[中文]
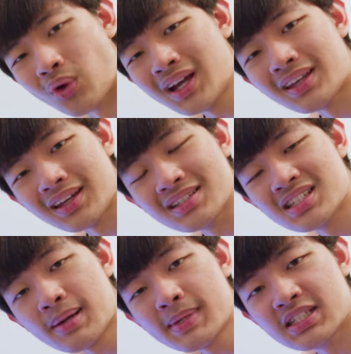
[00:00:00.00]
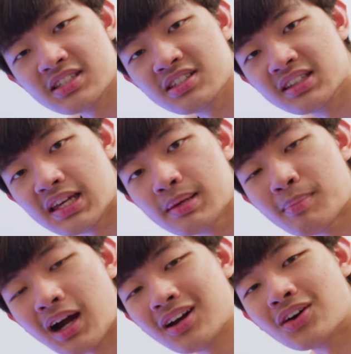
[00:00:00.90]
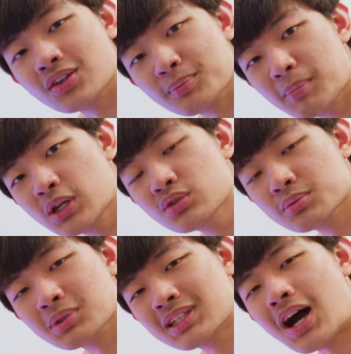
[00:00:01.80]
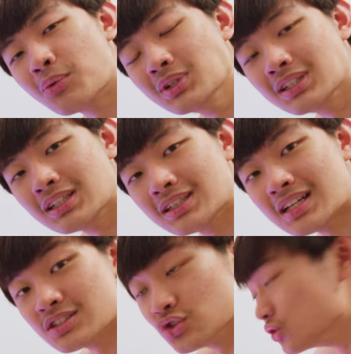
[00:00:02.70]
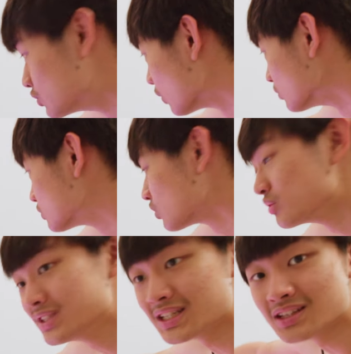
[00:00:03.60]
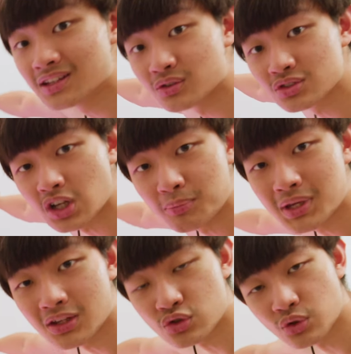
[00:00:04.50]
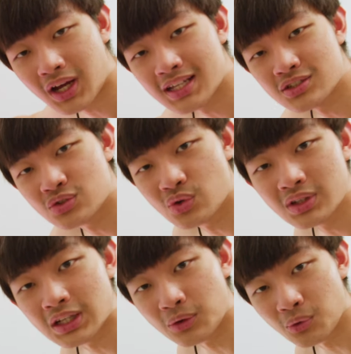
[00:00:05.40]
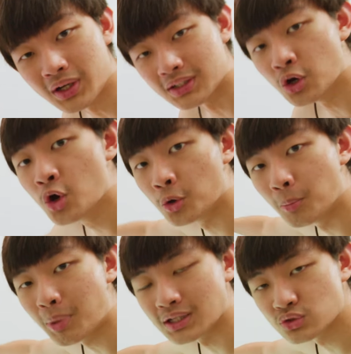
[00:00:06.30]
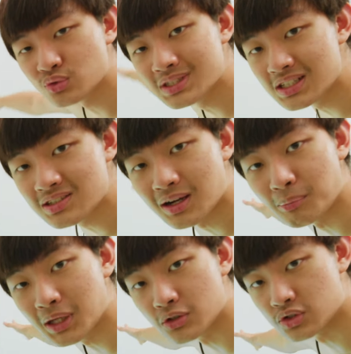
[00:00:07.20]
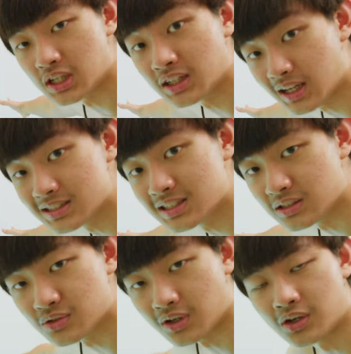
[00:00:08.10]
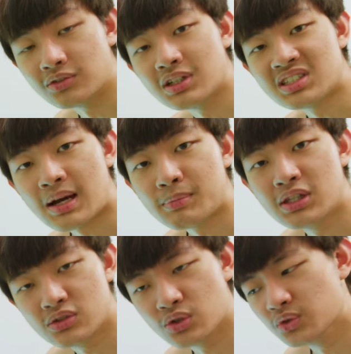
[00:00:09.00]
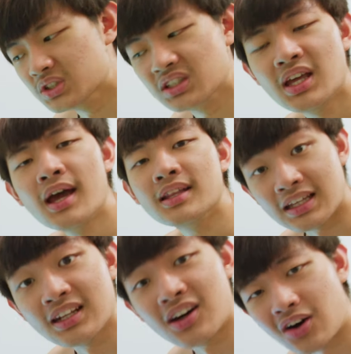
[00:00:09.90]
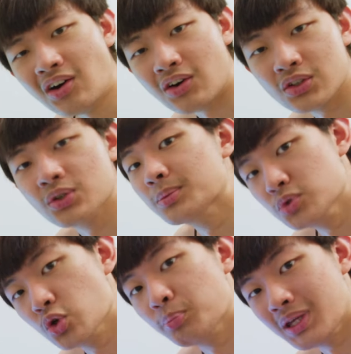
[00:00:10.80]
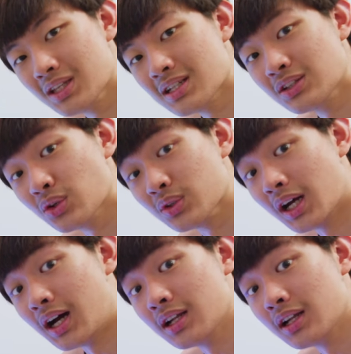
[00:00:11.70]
我看一看，下面其实叠的蛮好的，没有什么大问题。但是从中间到上面就开始有一点乱了。我们把中间上面清干净就好，那下面就已经叠的好好的，我们就别再动它